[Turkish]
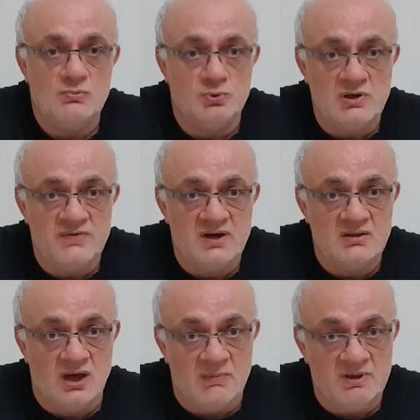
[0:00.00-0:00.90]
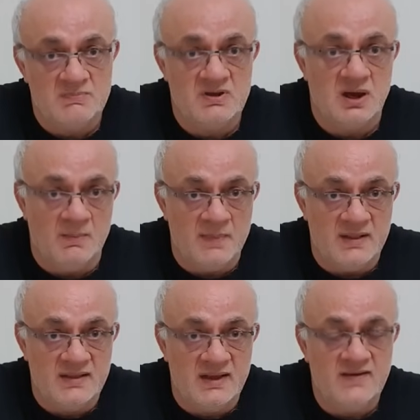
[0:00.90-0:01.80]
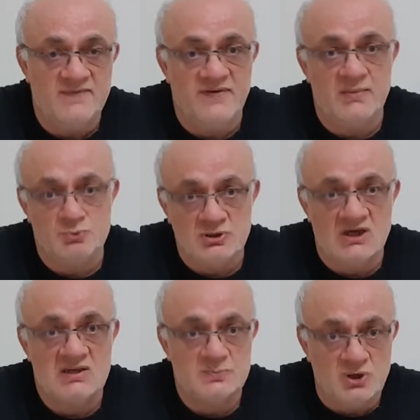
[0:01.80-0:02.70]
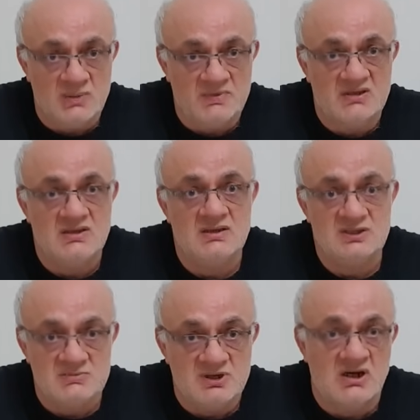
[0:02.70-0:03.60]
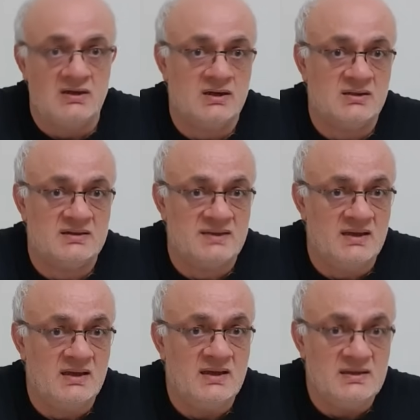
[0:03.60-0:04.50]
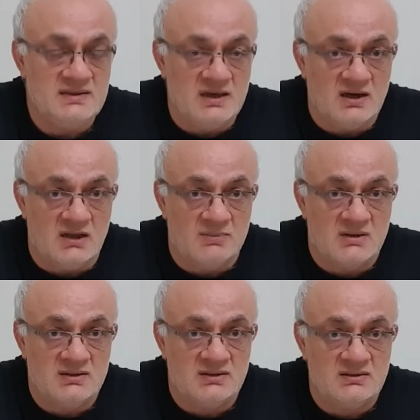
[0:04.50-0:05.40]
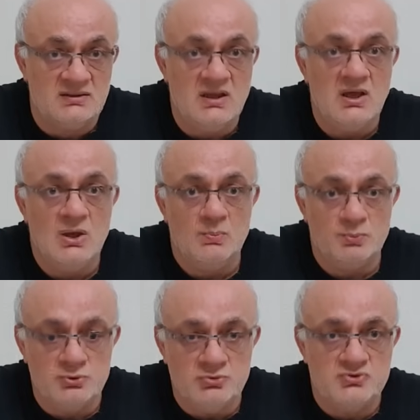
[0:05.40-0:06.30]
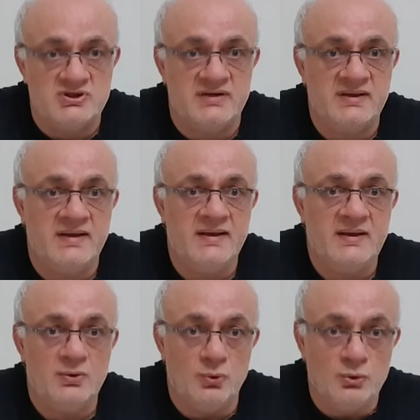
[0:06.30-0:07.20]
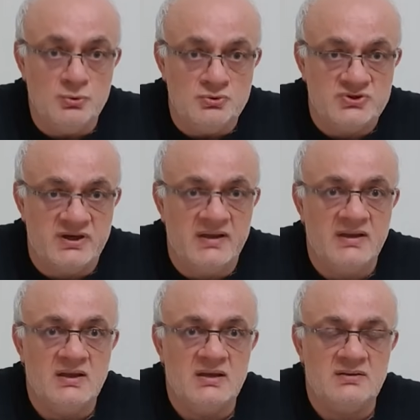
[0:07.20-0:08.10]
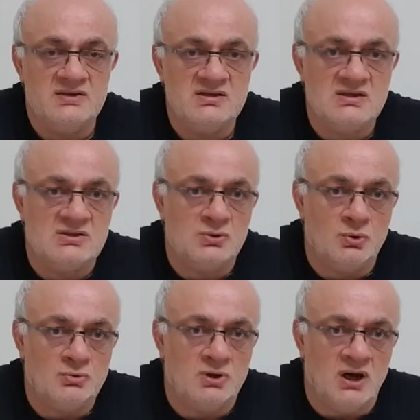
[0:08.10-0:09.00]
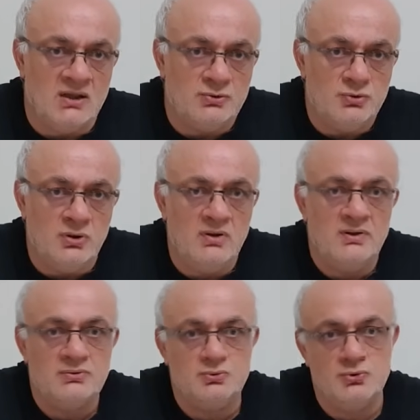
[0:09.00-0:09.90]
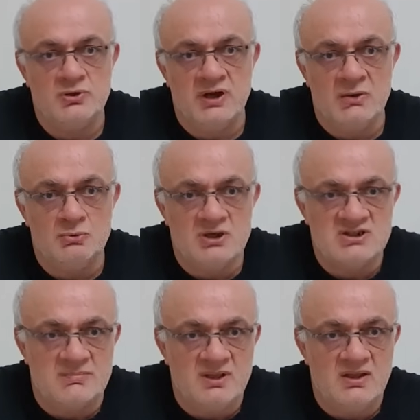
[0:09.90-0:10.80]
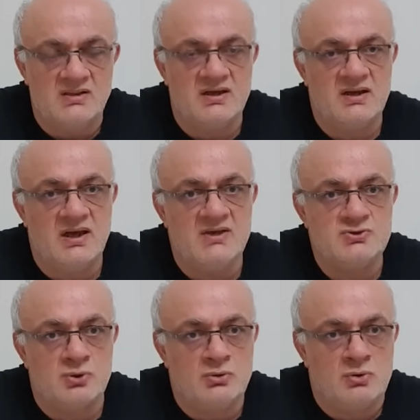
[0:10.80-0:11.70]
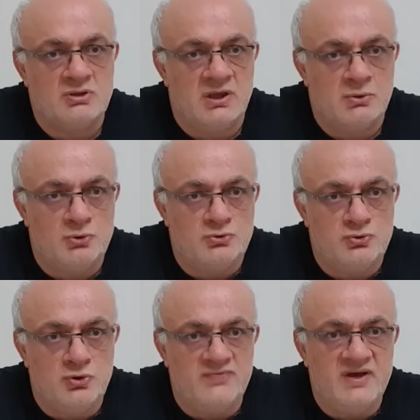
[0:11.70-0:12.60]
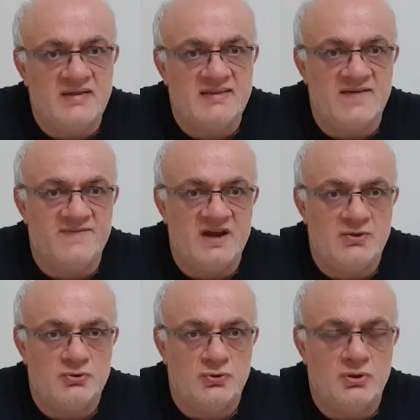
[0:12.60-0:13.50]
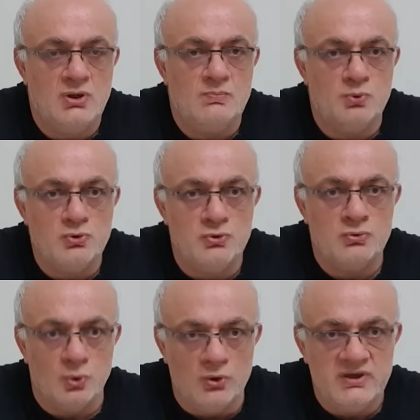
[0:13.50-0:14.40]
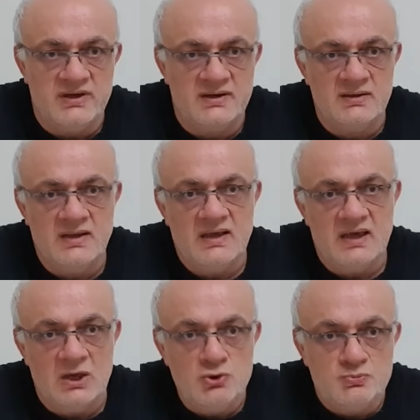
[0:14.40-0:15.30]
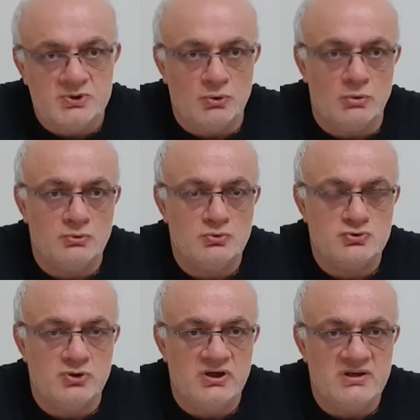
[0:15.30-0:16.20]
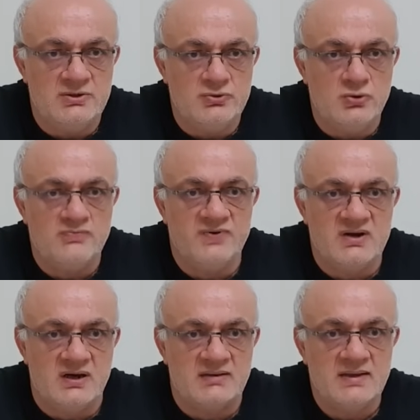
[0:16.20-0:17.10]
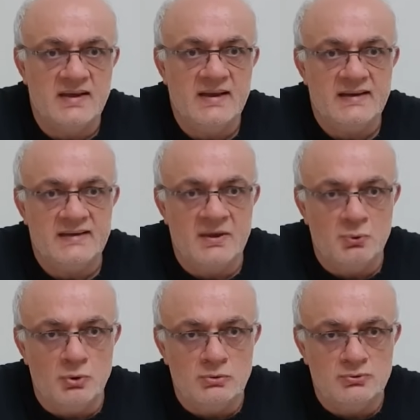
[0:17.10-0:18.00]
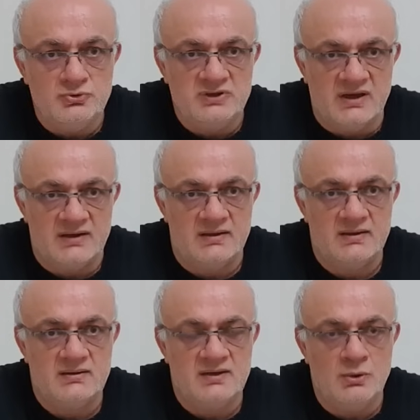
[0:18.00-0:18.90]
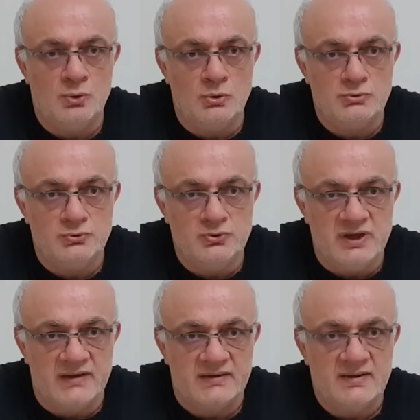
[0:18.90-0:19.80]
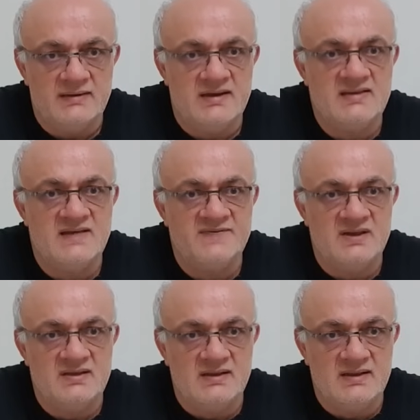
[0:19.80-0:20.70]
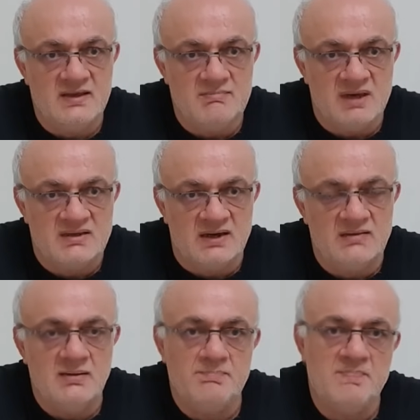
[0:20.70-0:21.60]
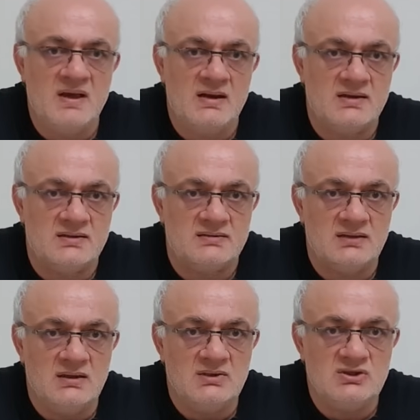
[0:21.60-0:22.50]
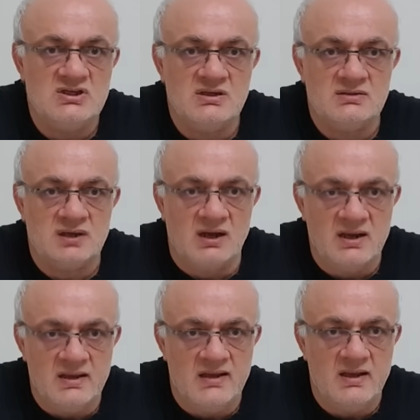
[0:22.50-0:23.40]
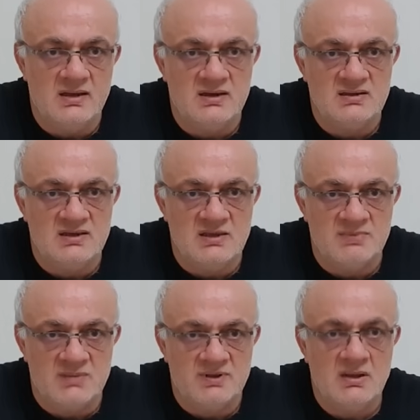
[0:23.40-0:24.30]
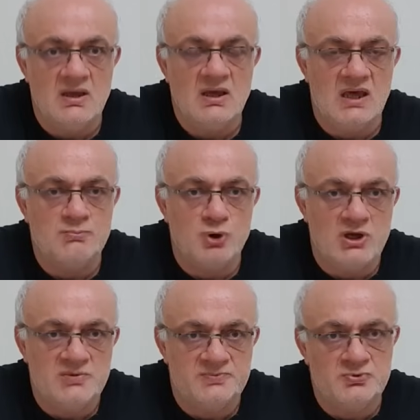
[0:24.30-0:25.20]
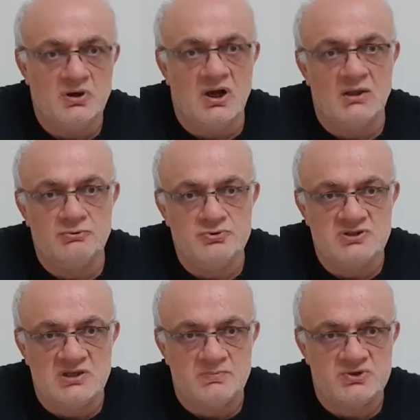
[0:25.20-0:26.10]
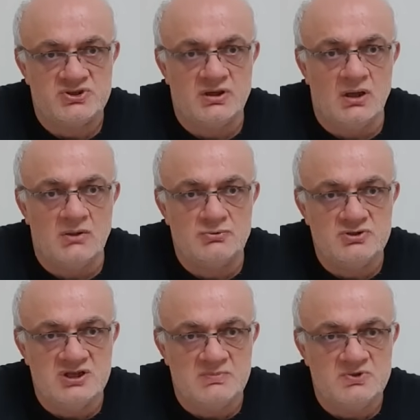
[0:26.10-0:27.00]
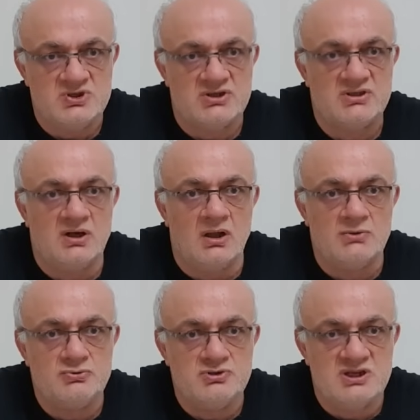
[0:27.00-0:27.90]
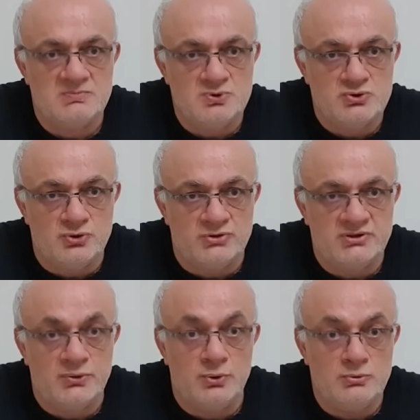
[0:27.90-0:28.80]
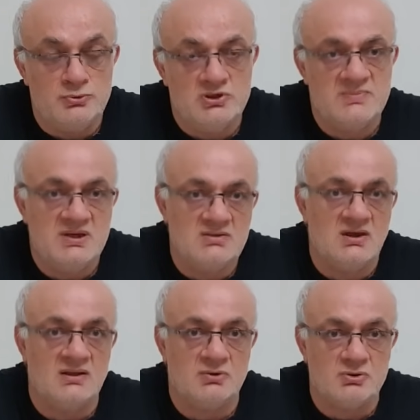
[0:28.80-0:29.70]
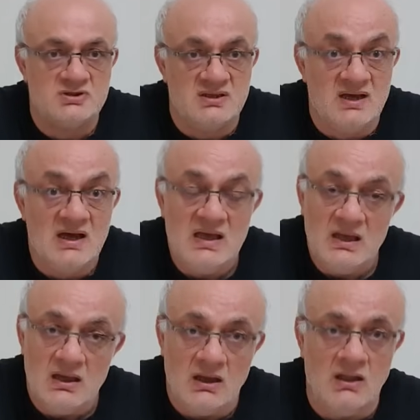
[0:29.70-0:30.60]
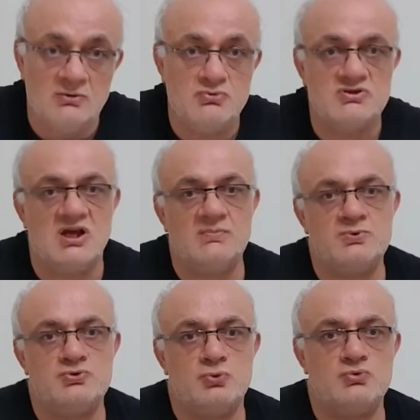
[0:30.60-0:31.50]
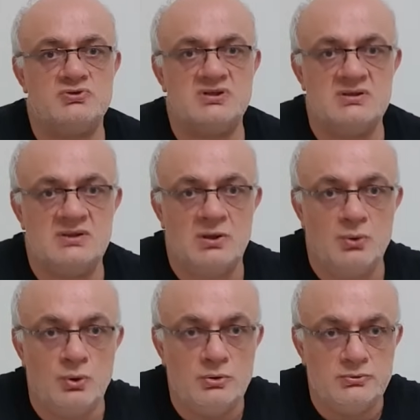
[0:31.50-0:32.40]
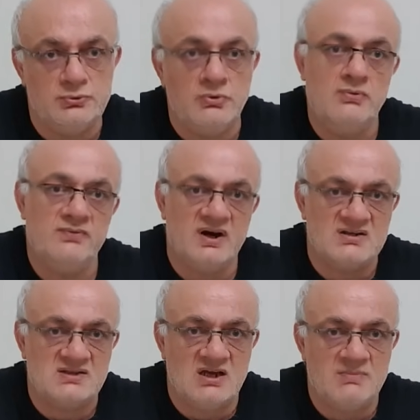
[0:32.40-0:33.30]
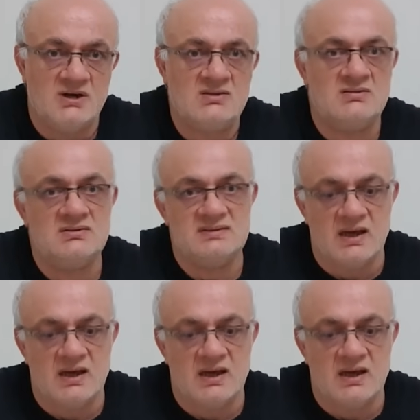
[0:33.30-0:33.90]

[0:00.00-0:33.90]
Bu rivayet Ahmet bin Hanbel'de ve müteakip dönemdeki kimi kaynaklarda yer almaktadır. Bunun üzerine ölünce Yezid de onu alıyor, güya ulaşabildikleri en son noktaya götürüyor ve defnediyor. Bugün o yerin Eyüp'te olduğu söyleniliyor fakat ne öldüğü tarih, ne öldüğü yer, ne defnedildiği mekan bellidir. Ki tarihle ilgili dediğim gibi Ebu Eyyub'un 670'te, 672'de, 674'te öldüğü gibi iddialar olsa da 669 yılında öldüğü varsayılmaktadır.